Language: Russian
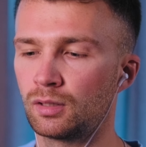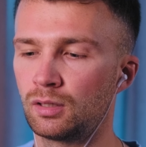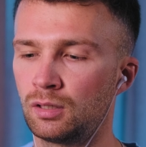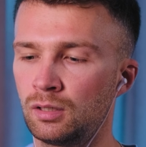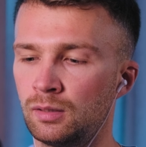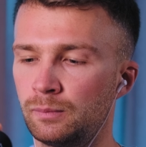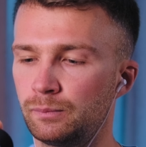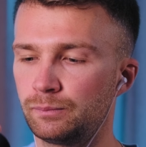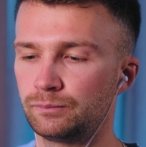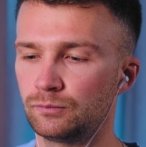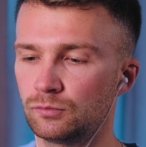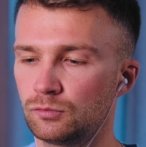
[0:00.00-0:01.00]
А,
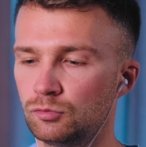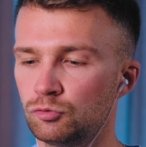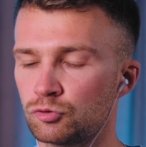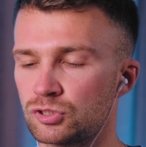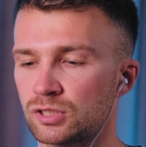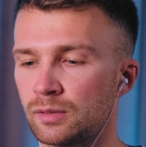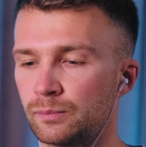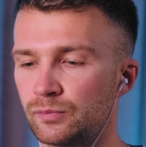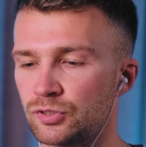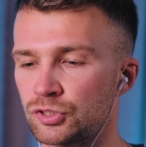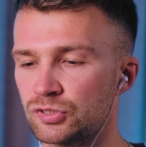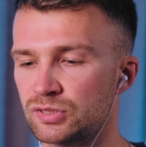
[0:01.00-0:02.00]
ну, то есть я
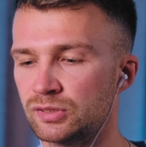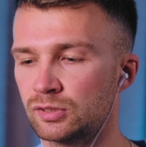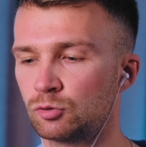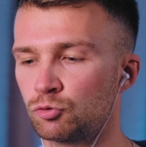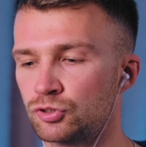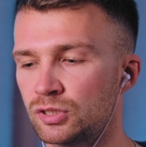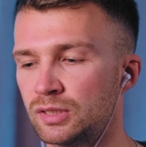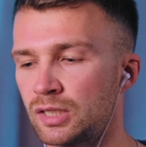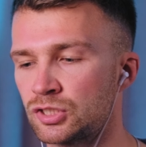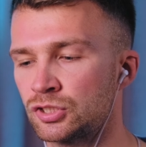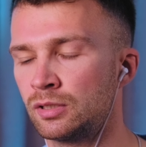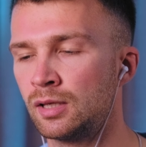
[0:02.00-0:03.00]
решил сделать точно
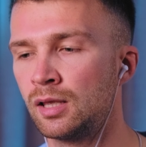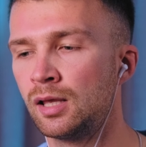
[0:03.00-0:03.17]
так же.